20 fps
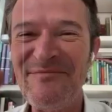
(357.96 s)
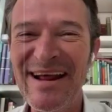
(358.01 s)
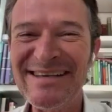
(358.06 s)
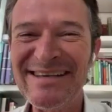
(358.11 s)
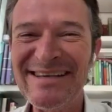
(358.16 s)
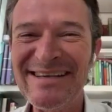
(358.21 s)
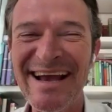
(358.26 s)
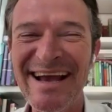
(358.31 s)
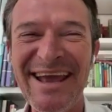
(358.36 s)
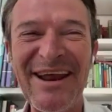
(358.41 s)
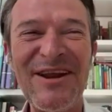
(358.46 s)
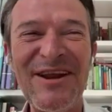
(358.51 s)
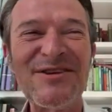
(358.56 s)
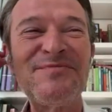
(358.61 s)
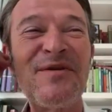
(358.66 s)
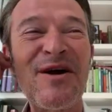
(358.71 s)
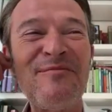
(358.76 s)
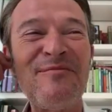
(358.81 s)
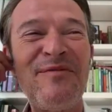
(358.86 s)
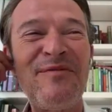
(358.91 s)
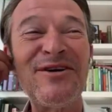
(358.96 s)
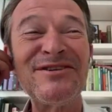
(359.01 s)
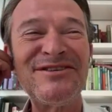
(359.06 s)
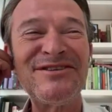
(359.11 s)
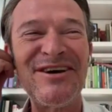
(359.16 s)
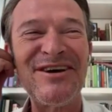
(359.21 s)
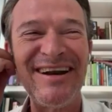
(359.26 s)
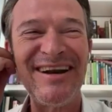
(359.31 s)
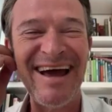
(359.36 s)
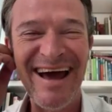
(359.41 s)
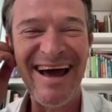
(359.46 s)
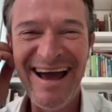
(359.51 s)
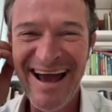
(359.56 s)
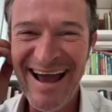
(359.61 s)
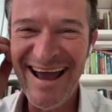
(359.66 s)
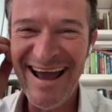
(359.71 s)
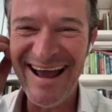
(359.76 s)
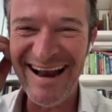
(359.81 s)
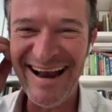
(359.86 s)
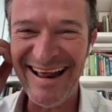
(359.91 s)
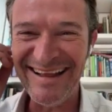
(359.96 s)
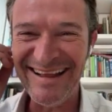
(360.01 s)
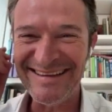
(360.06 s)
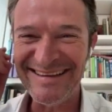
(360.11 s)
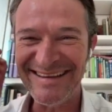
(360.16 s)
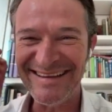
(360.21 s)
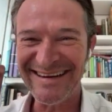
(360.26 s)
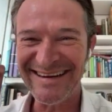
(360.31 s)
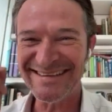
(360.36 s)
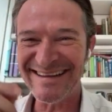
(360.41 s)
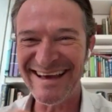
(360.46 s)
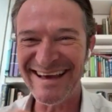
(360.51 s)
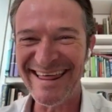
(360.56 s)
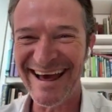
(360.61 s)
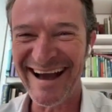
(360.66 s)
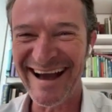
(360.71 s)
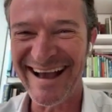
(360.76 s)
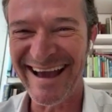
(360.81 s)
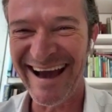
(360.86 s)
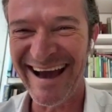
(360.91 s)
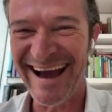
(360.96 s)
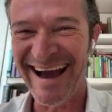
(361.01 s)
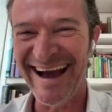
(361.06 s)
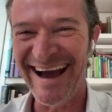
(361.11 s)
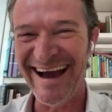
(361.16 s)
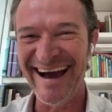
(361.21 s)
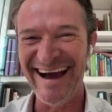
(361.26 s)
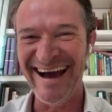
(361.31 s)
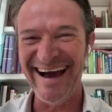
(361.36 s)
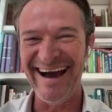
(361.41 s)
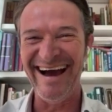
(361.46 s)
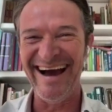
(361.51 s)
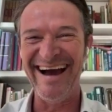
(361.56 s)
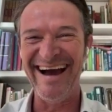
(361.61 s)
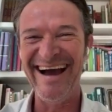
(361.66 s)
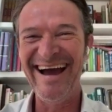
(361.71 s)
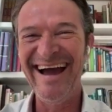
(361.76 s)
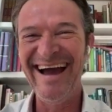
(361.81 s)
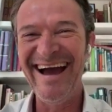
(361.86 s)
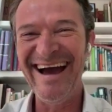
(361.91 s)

de la empresa que nos proporciona el internet acá.